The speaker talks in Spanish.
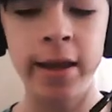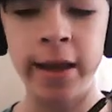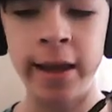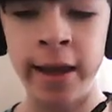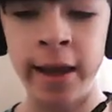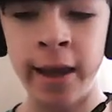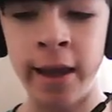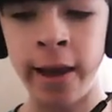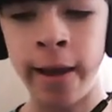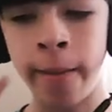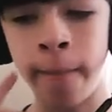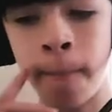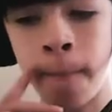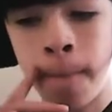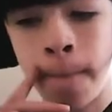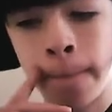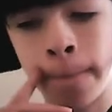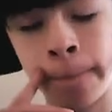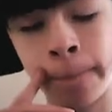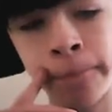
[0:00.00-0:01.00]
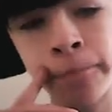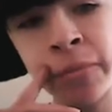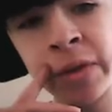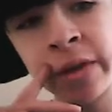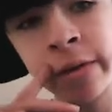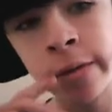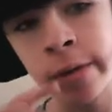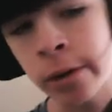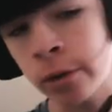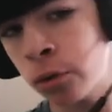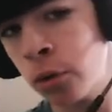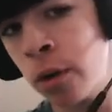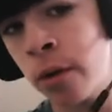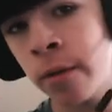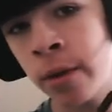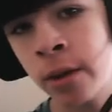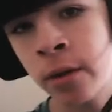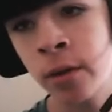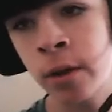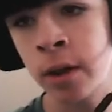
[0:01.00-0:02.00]
Em, estuve
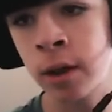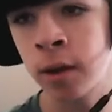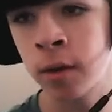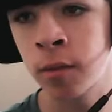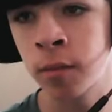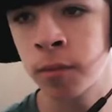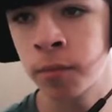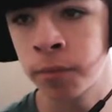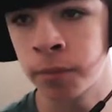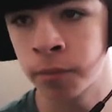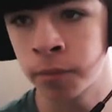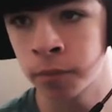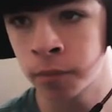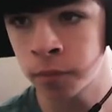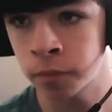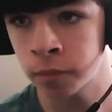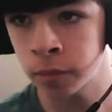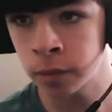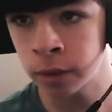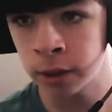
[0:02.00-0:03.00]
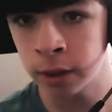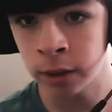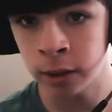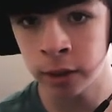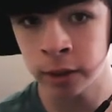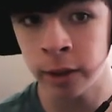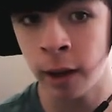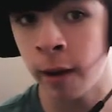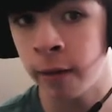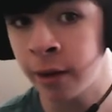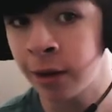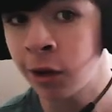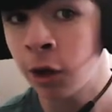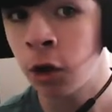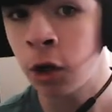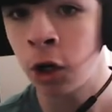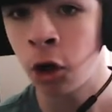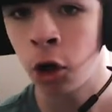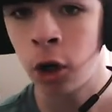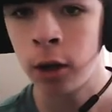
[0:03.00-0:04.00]
viendo ahí un... Estaba viendo
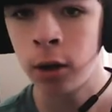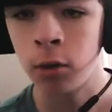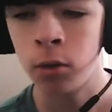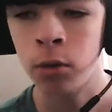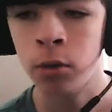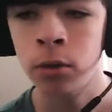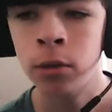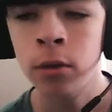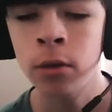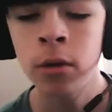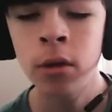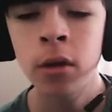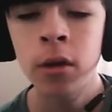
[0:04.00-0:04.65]
en Olé justo.